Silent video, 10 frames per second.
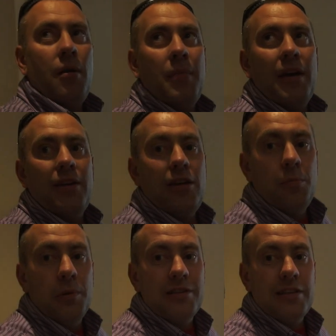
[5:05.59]
Мягкие
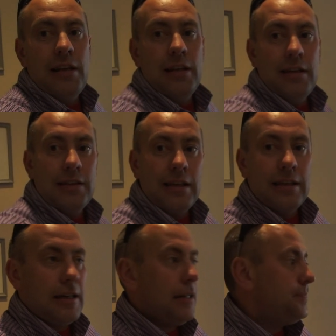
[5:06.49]
пастельные
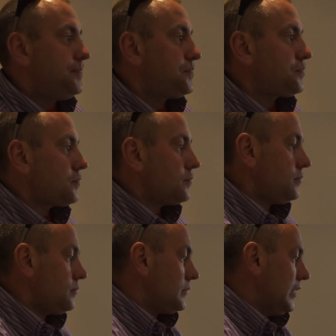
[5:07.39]
тона.
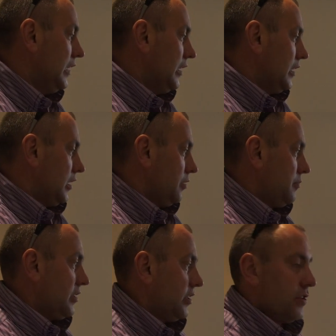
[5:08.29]

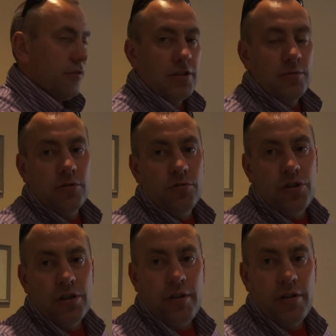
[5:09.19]
Ламинатик в этом
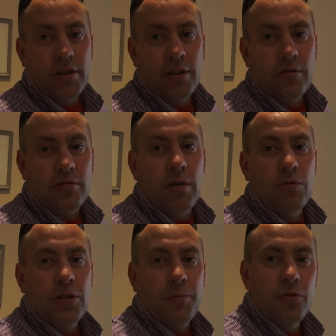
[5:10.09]
случае, наверное, ну,
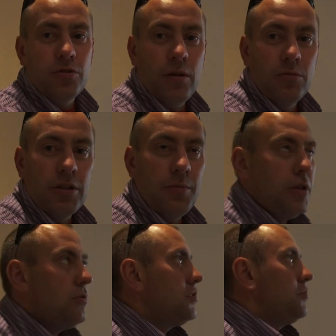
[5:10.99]
кому-то плюс, кому-то
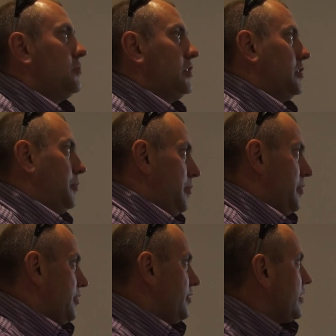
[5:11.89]
минус. Мне,
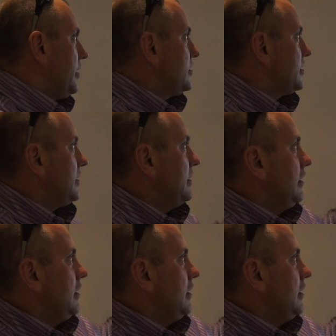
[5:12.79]
например, не нравится.